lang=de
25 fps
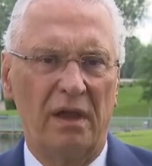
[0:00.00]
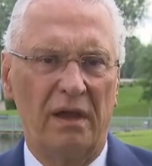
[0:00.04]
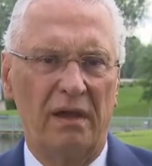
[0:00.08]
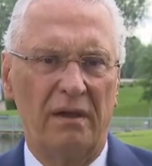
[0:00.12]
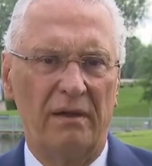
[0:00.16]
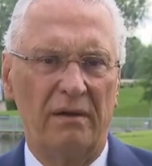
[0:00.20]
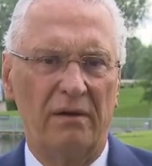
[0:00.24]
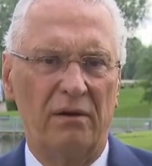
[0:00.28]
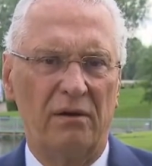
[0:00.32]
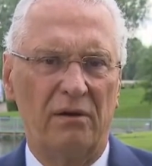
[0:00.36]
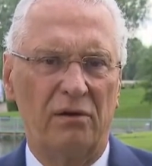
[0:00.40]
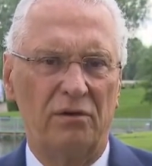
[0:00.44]
Äh,
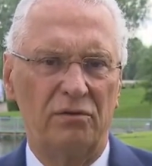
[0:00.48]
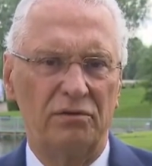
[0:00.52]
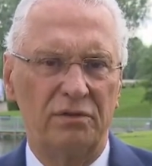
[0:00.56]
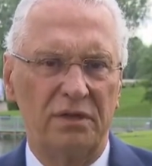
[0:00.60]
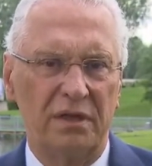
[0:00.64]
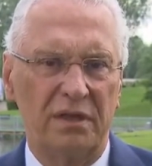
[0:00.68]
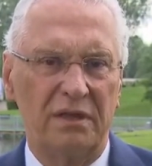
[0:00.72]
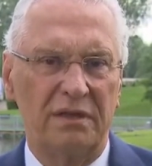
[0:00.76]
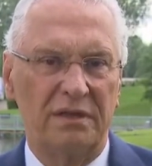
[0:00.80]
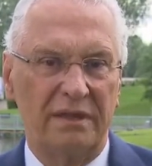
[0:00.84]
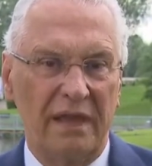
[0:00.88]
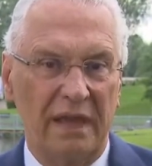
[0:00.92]
und
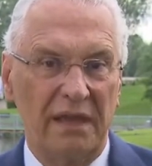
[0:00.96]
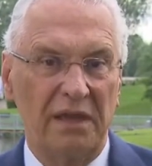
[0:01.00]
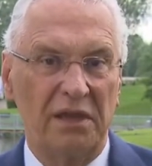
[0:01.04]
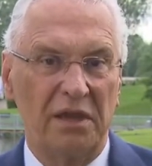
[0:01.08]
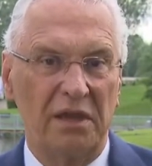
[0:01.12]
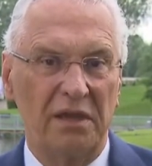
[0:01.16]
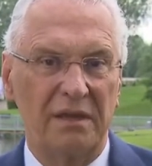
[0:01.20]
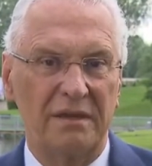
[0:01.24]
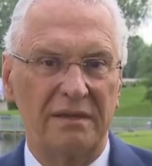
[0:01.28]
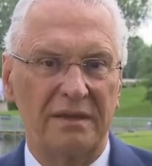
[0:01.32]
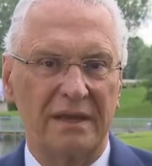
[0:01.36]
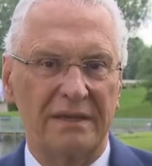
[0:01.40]
ich
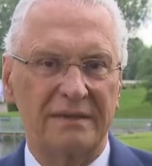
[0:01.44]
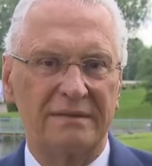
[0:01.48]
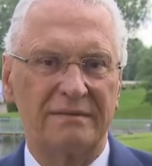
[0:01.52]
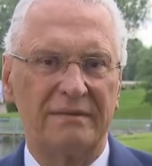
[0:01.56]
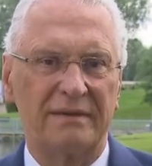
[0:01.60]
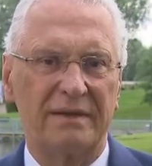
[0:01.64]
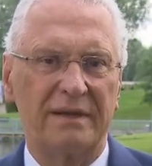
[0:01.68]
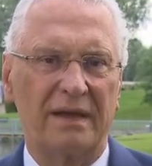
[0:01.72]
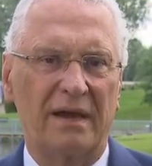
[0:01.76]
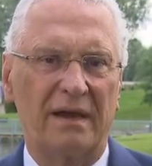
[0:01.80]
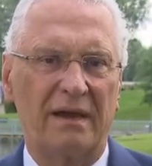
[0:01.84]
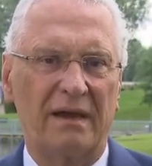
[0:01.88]
denke, dass
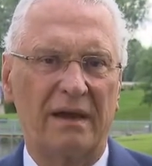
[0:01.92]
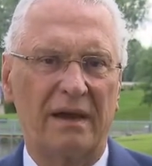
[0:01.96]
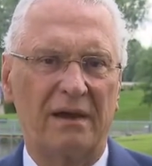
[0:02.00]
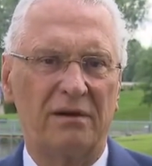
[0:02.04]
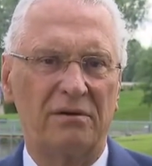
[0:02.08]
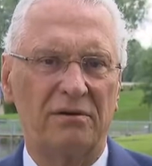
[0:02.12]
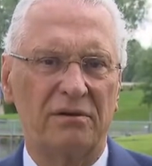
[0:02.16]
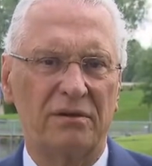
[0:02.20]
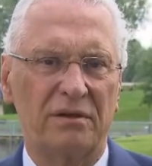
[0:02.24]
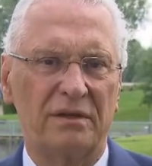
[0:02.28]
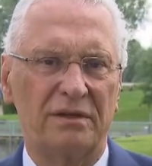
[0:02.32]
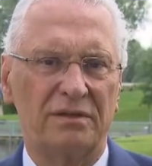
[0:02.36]
wir da
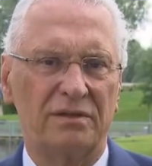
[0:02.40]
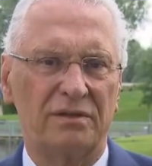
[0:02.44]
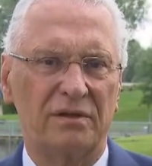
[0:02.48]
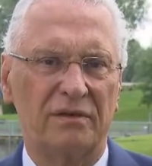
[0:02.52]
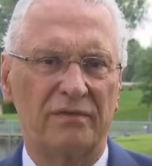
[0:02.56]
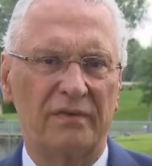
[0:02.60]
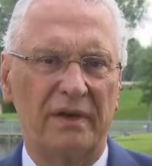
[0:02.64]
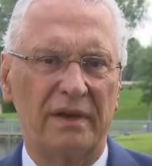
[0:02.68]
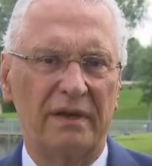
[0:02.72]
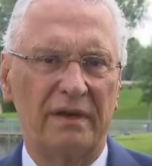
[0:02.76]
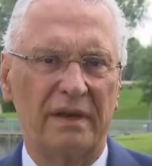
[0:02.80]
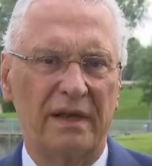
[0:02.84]
auch
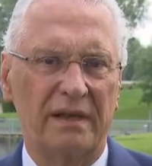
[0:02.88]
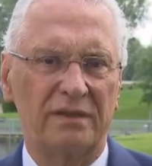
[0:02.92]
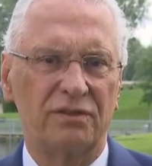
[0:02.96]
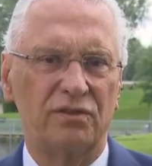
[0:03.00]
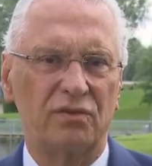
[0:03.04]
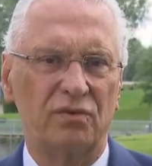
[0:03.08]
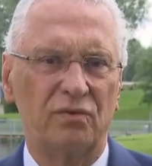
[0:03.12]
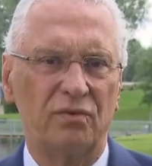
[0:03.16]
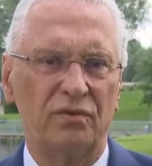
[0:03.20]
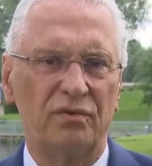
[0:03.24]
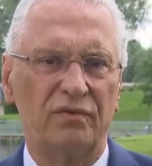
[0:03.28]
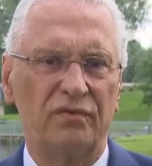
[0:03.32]
insofern
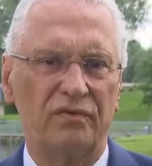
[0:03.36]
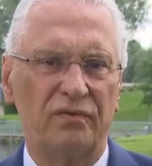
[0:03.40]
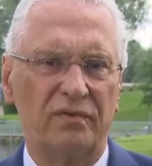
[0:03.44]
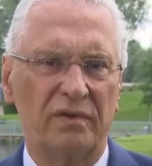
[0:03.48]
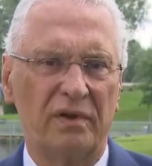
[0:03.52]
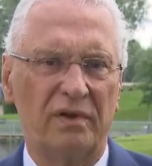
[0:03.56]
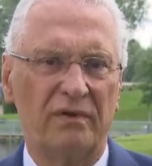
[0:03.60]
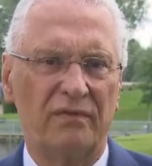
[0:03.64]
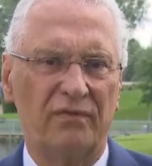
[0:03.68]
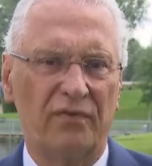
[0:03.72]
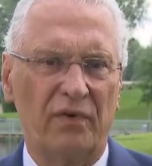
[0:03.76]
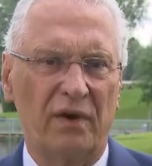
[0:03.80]
ganz gut
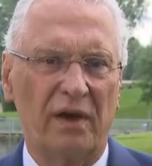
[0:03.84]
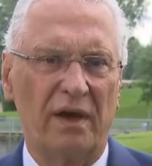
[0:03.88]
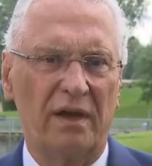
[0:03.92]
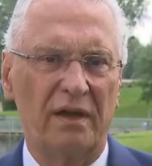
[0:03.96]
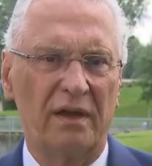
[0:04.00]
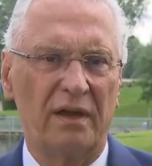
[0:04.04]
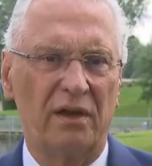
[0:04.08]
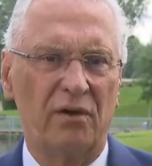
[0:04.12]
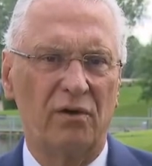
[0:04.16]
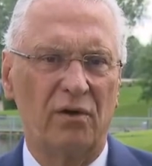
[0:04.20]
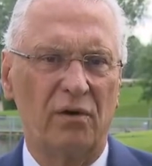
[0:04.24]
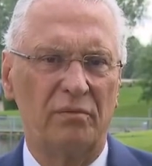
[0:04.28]
äh,
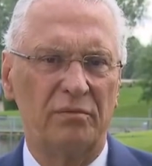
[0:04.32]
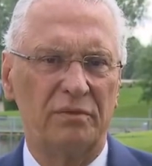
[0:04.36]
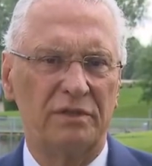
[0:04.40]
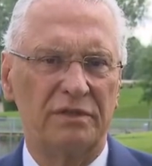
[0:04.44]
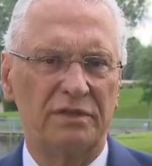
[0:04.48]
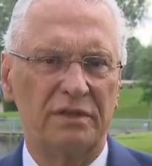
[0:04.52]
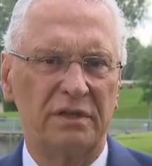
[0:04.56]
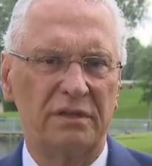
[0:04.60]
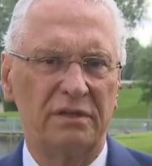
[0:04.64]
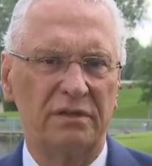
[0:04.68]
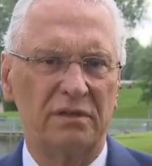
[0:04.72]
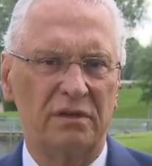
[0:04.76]
vorangekommen
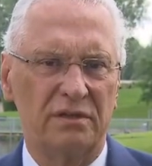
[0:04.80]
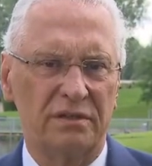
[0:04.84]
sind.